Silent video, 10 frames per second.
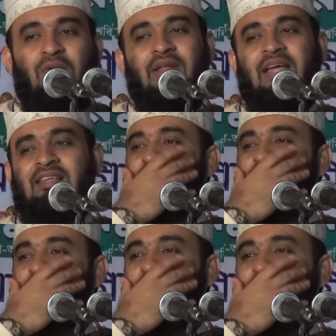অনেকে আছে
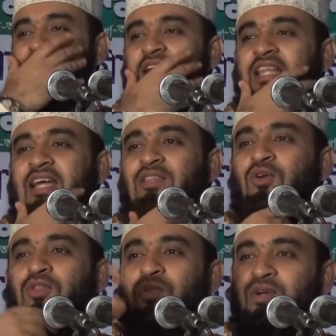ধবধবে সাদা
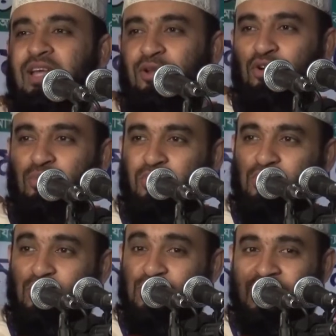কিন্তু অন্তরটা এরকম
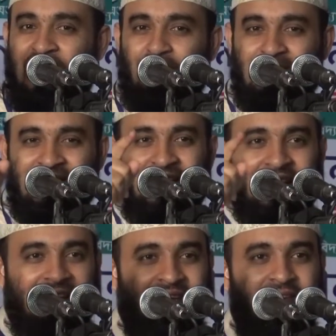কুচকুচে কালো আছে না
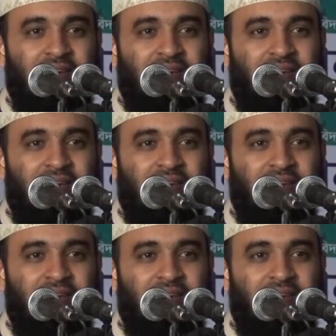নেই